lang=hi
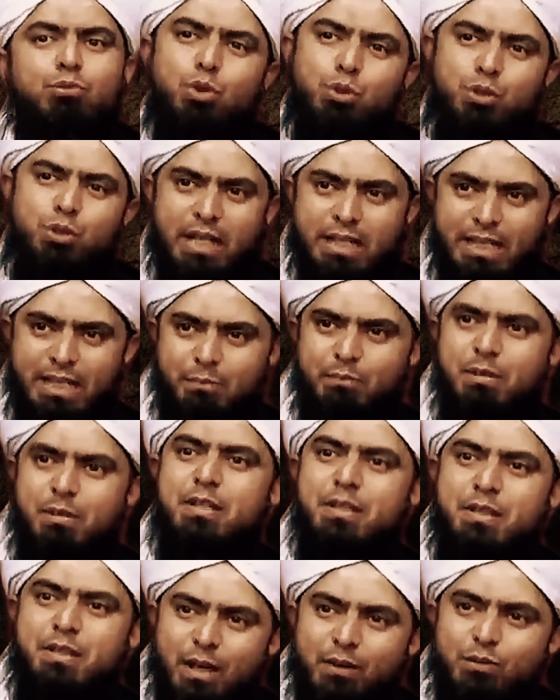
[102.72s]
दूसरा दिन
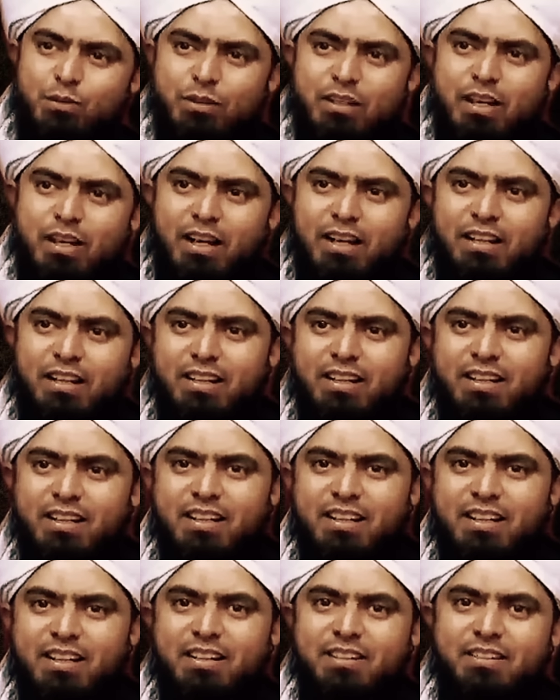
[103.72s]
भी इसी तरह गुजरा
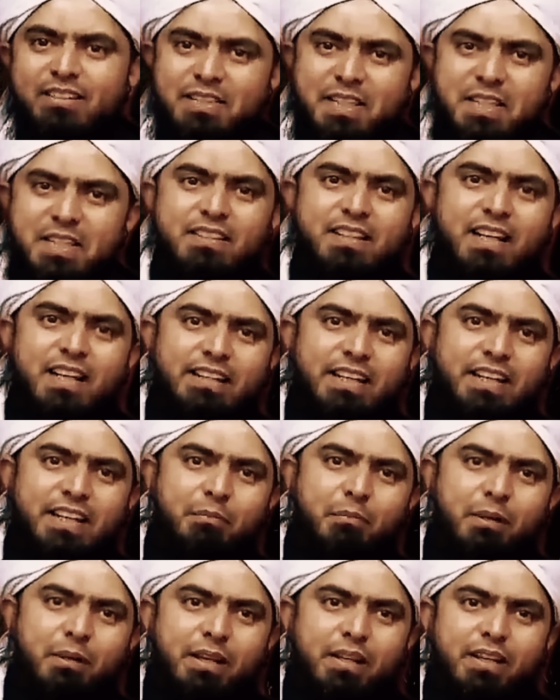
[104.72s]
तीसरा
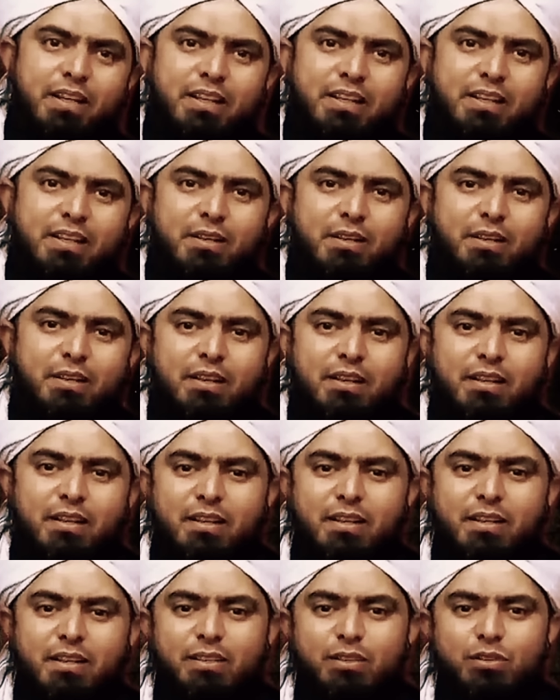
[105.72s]
दिन भी
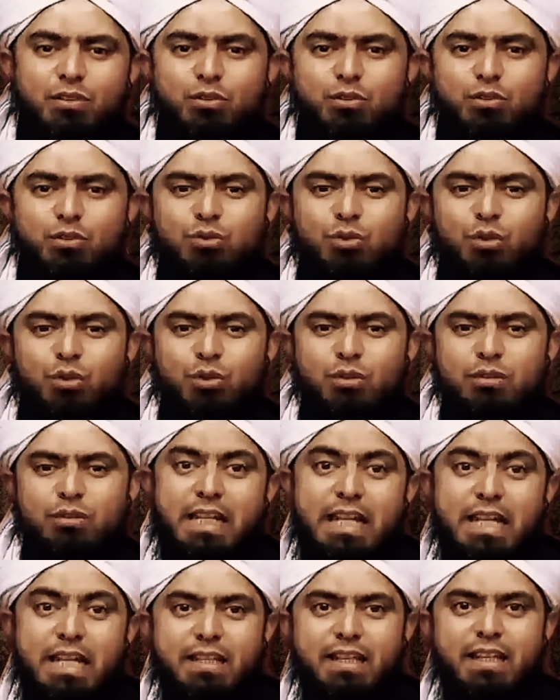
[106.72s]
तो
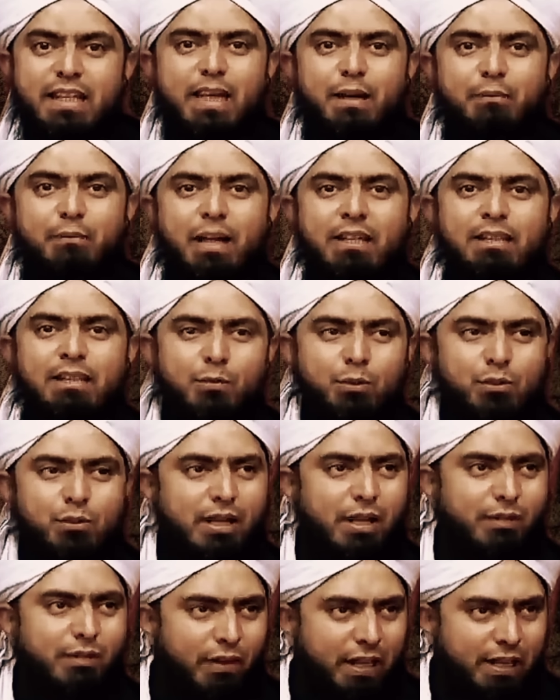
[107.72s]
तीन दिन के बाद
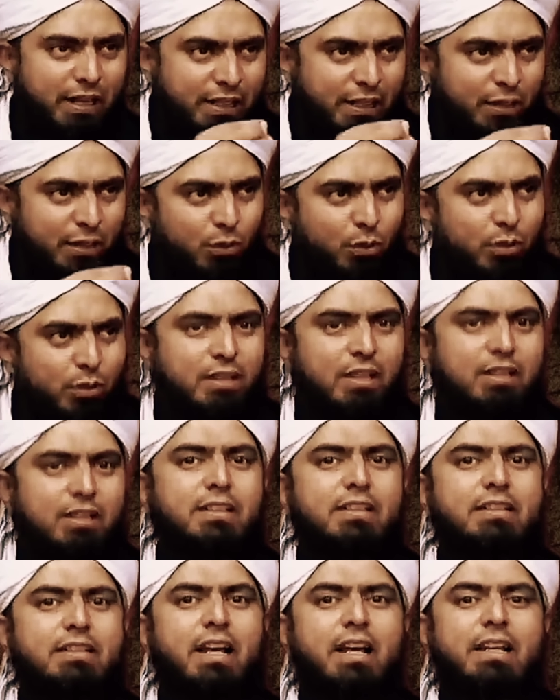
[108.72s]
अबू जर गफारी ने खुद
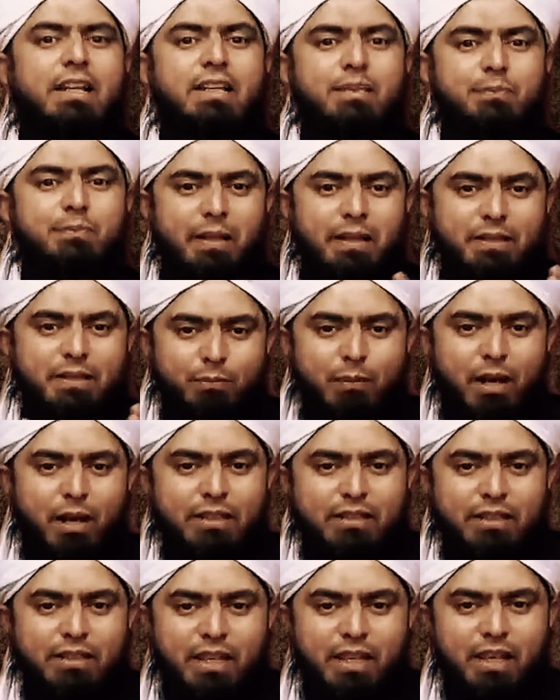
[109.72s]
हजरत अली पे
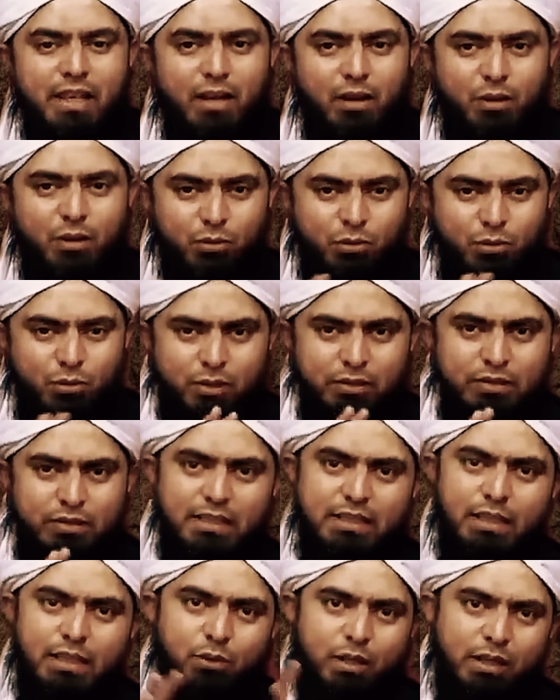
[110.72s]
अतमाद किया और उनको
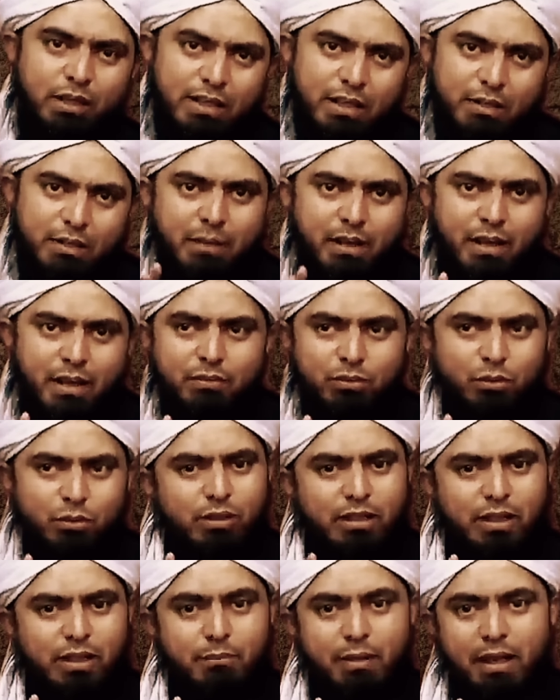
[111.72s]
अंदाज़ा हुआ कि ये बड़ा
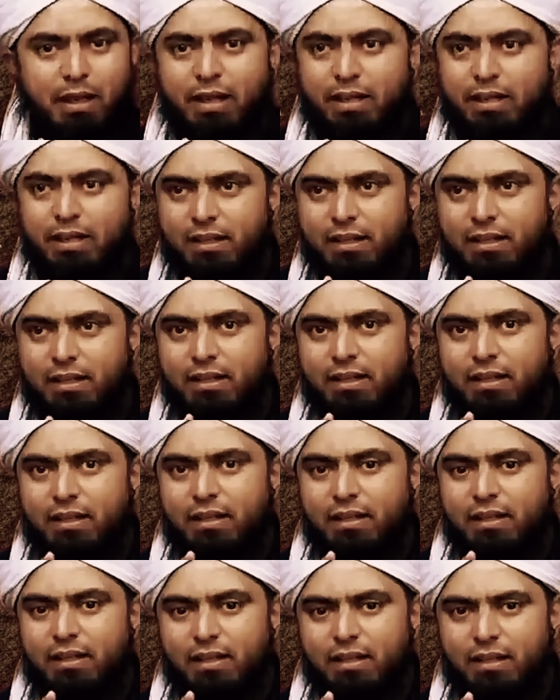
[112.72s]
तो उन्होंने कहा
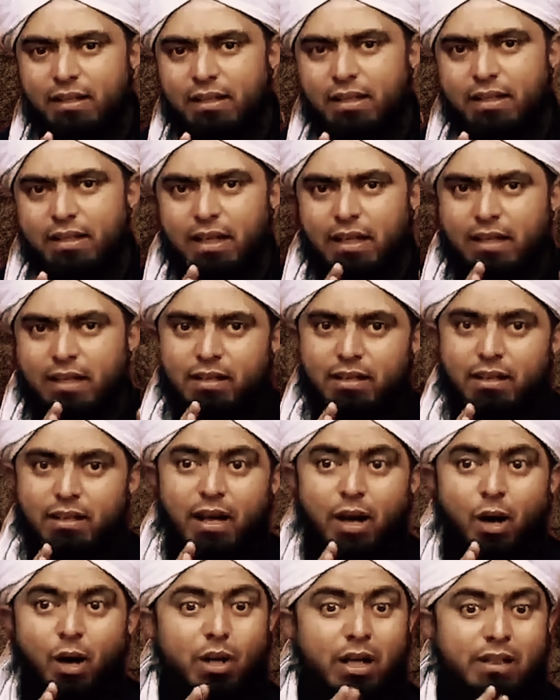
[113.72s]
मैं यानी एक
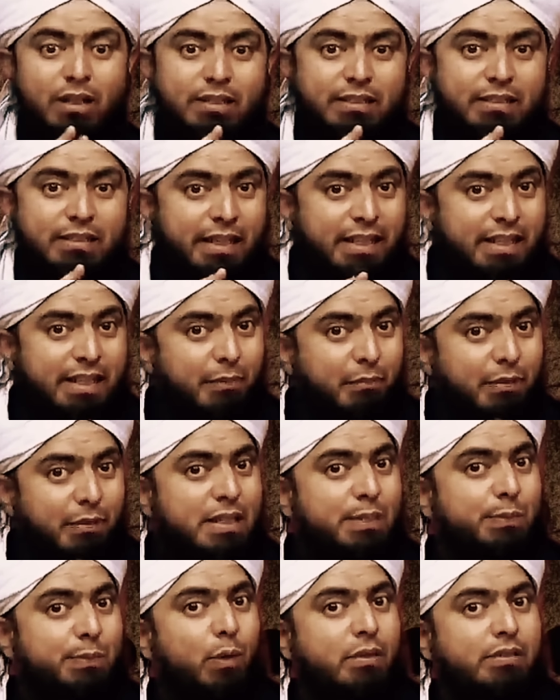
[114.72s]
और हजरत अली ने
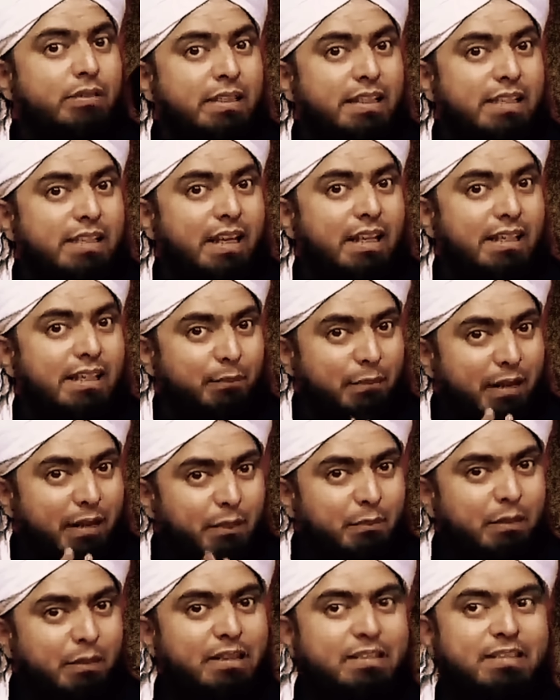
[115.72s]
भी एक्सपोज नहीं किया कि
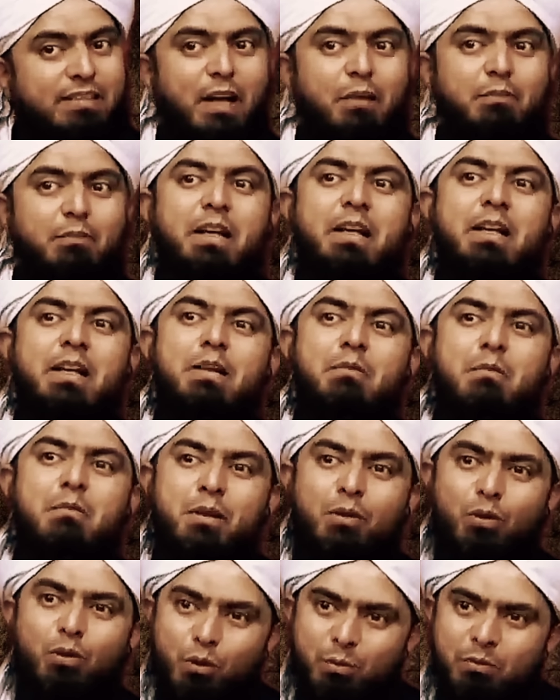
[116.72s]
मैं नबी इस्लाम के
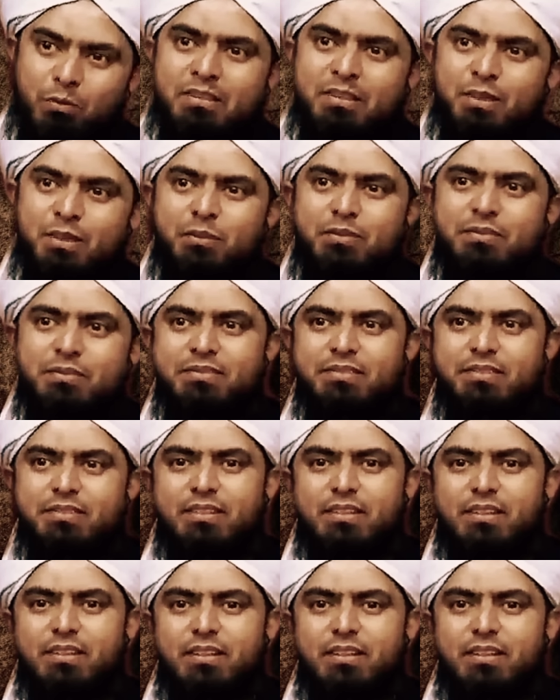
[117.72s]
करीबी लोगों में से हूं